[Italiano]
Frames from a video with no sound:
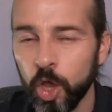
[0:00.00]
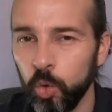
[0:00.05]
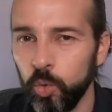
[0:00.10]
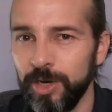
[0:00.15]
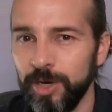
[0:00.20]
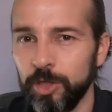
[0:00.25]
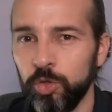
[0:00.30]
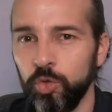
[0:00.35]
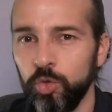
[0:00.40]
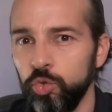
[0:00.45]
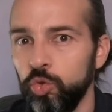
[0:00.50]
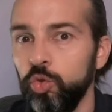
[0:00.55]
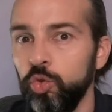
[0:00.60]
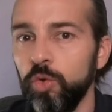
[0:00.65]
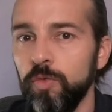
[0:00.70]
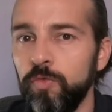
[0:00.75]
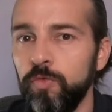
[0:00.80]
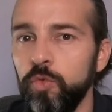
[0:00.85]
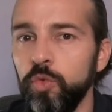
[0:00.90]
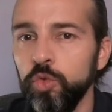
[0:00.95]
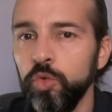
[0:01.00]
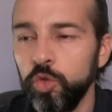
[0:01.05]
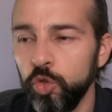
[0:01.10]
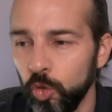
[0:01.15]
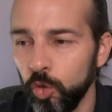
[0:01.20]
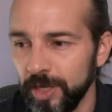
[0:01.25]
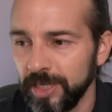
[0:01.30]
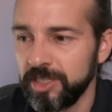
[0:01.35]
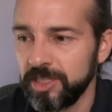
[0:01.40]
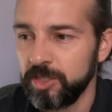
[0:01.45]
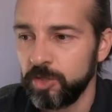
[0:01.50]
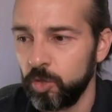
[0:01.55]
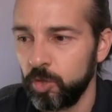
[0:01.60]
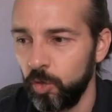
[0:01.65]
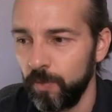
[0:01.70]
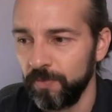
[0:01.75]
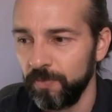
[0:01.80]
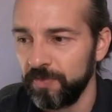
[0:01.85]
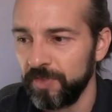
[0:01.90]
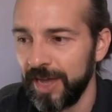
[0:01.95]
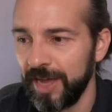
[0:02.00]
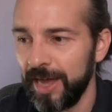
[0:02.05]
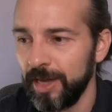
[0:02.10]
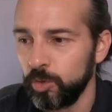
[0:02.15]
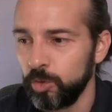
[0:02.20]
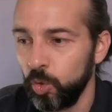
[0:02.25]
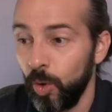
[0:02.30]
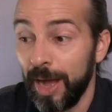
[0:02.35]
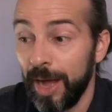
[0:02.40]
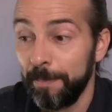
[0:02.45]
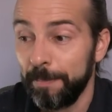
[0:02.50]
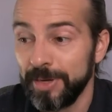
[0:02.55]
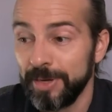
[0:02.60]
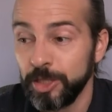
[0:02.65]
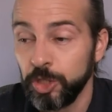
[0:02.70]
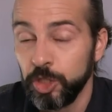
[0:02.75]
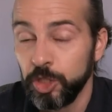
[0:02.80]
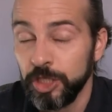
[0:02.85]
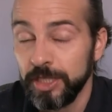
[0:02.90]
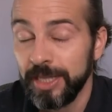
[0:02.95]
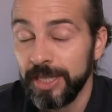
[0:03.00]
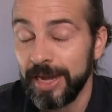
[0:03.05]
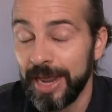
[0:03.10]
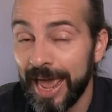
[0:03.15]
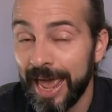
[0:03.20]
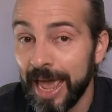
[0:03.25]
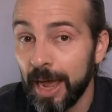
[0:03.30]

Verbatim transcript: un atto dovuto e scontato a prescindere,